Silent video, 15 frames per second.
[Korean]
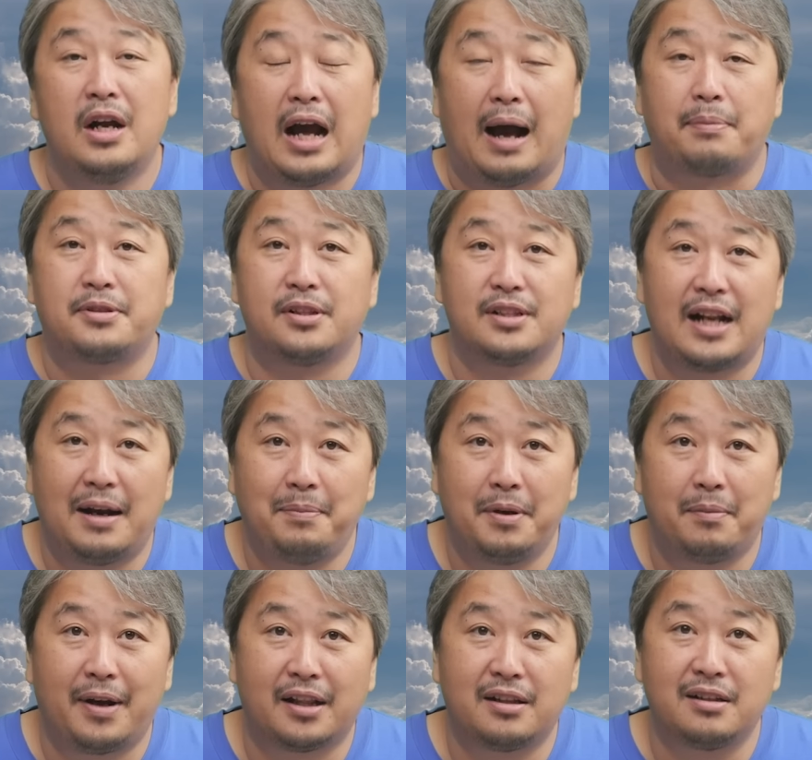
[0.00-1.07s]
앞서
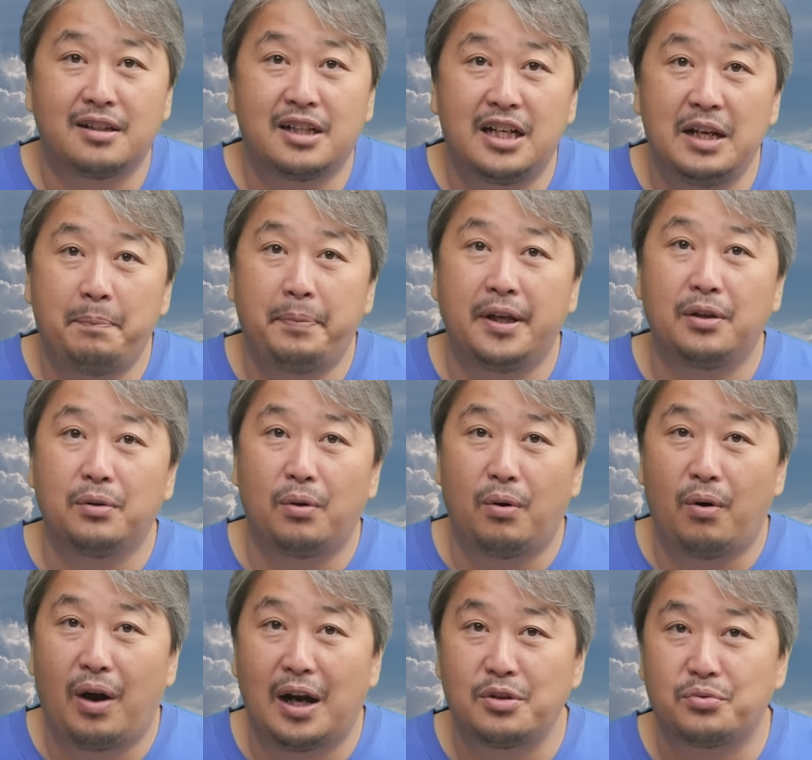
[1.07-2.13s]
살펴봤던
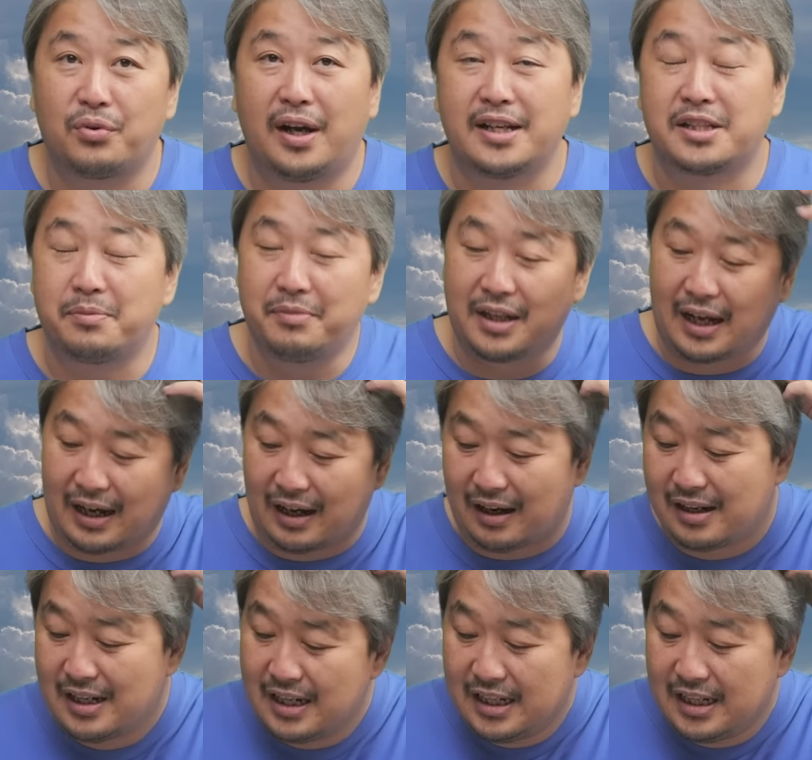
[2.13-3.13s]
클리핑도 할 수가 있습니다.